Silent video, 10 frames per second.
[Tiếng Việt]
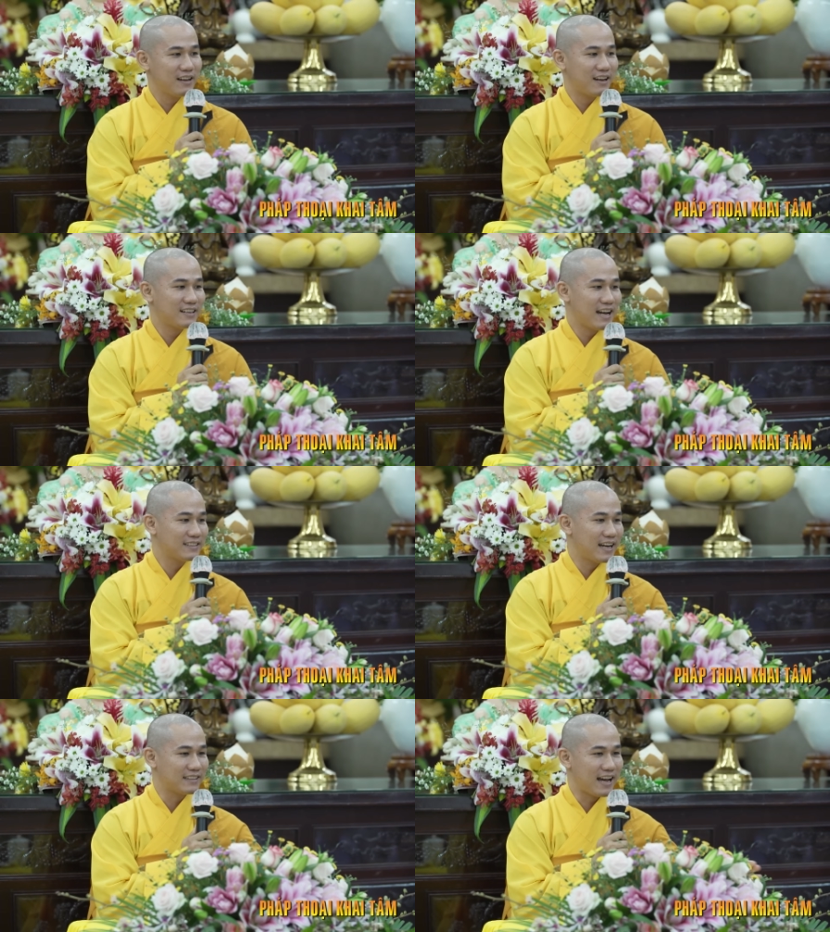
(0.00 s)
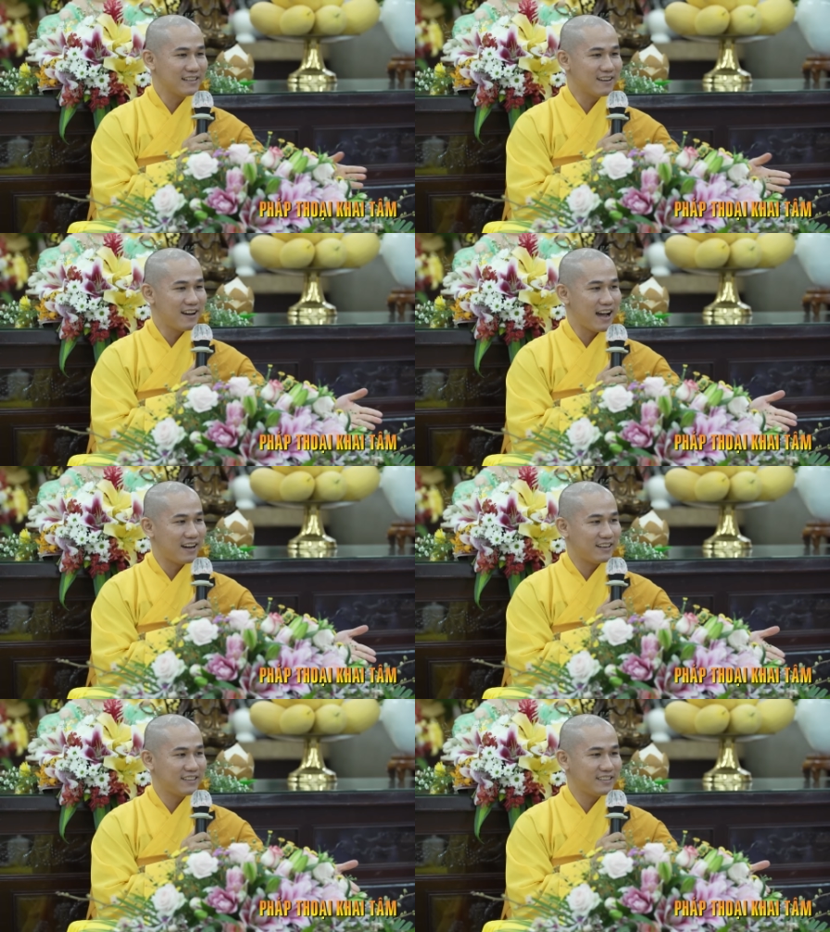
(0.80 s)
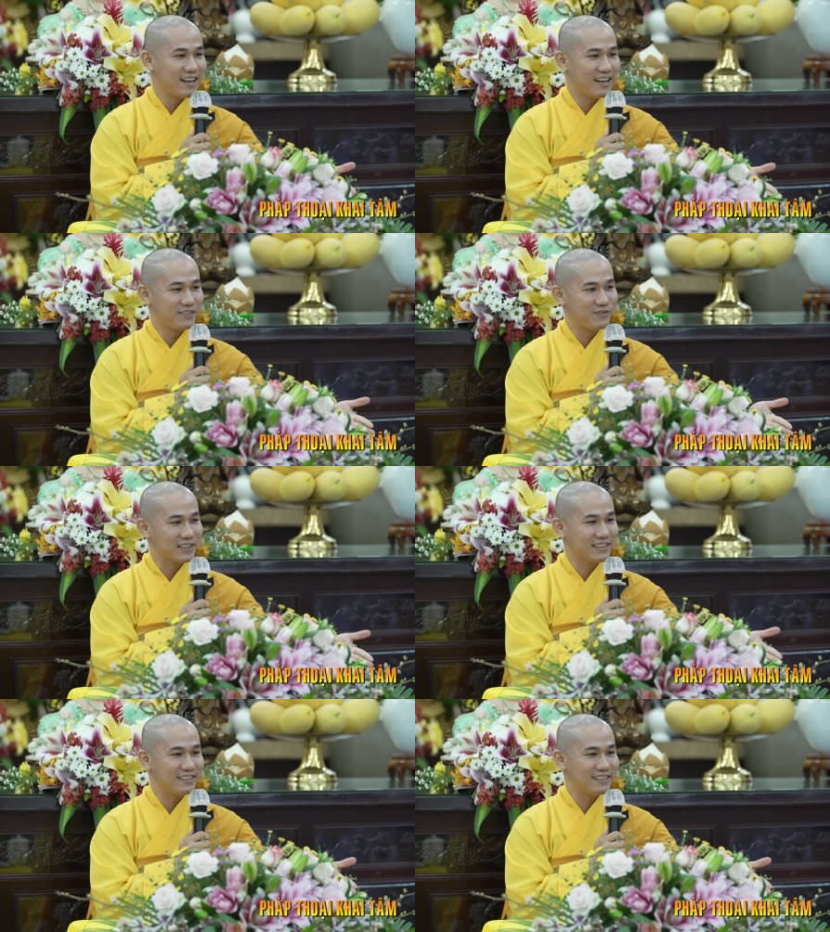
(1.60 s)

Ở đây thầy thấy có hai Phật